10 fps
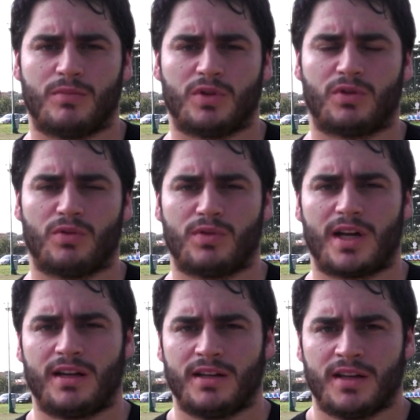molto
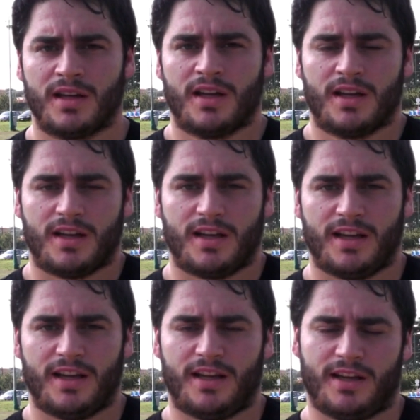dura.
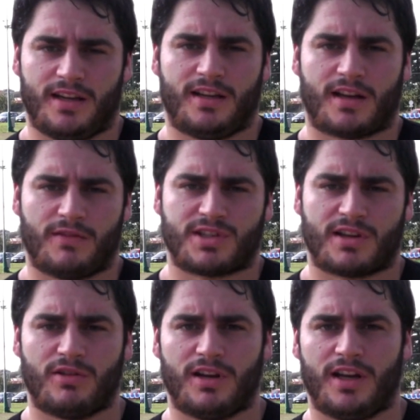
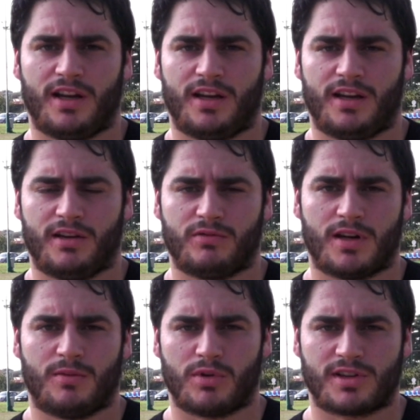Calvisano è
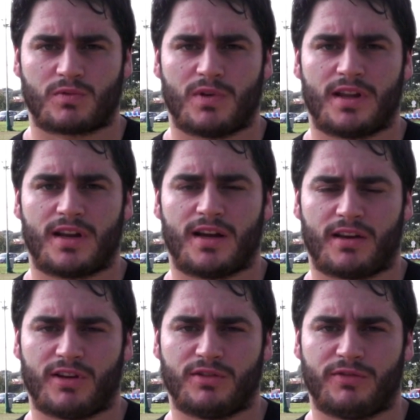una buona squadra, è
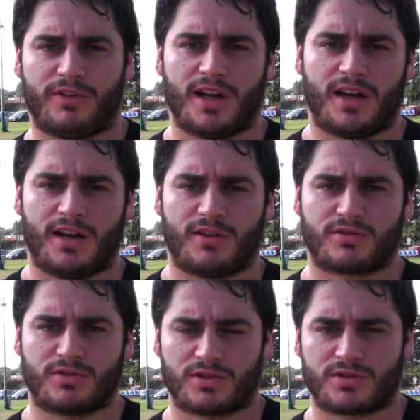arrivata in finale l'anno
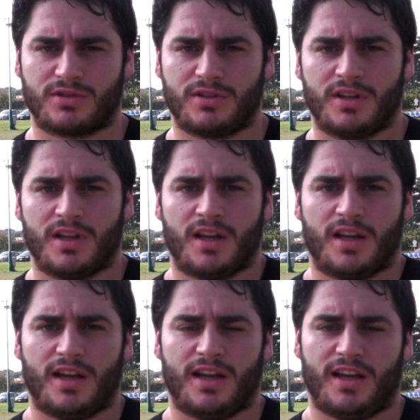scorso.
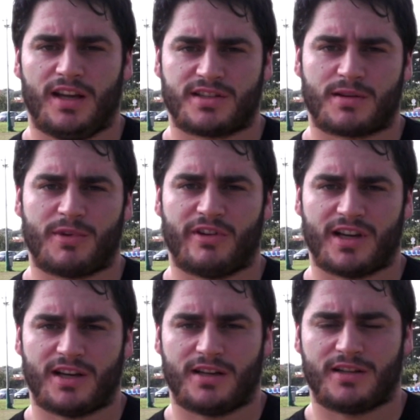
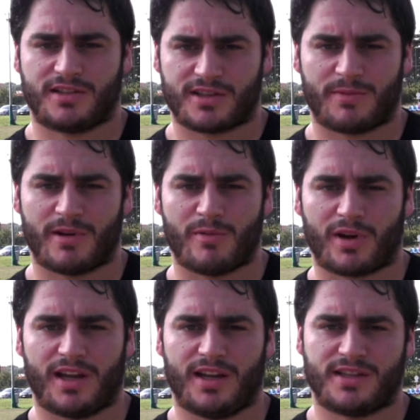Sapeva, sapevamo
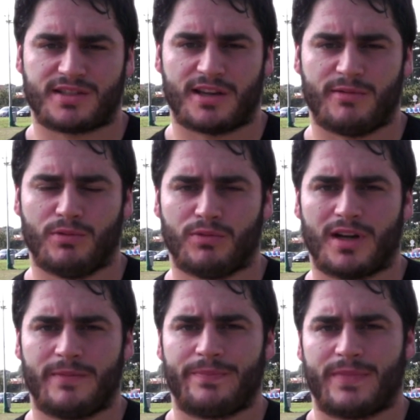che sarebbe
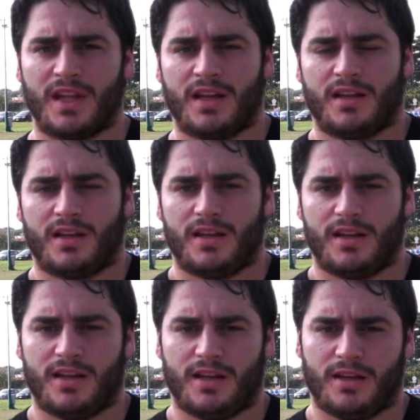dura,
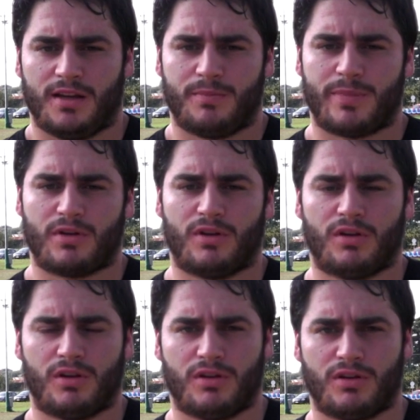
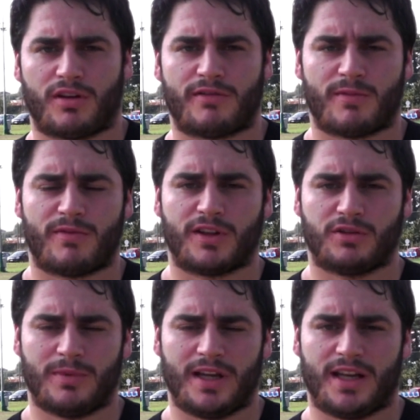però abbiamo
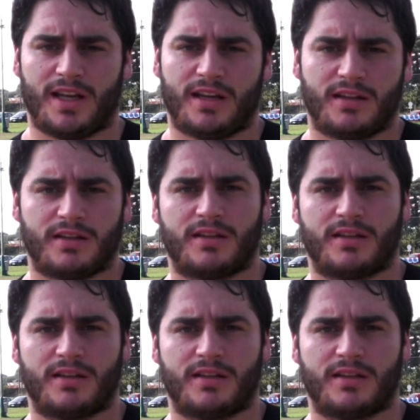fatto bene.